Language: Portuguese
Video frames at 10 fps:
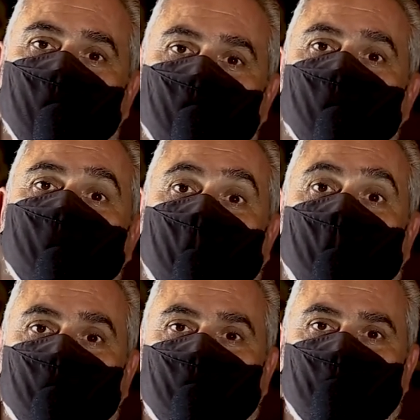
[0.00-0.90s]
o
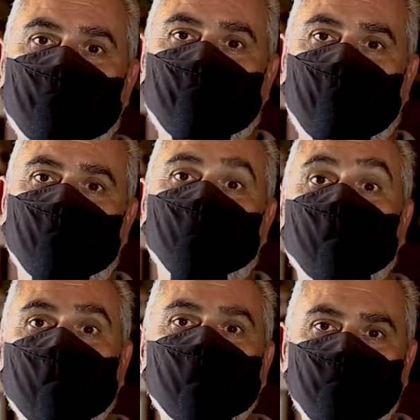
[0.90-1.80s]
Estado de São Paulo, o
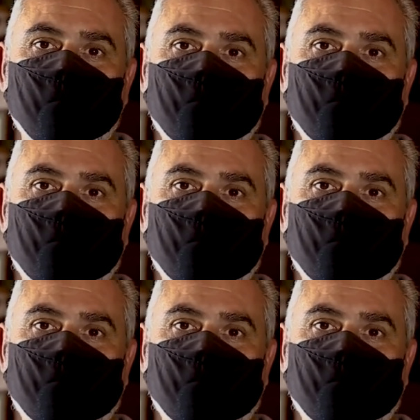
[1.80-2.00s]
Banco do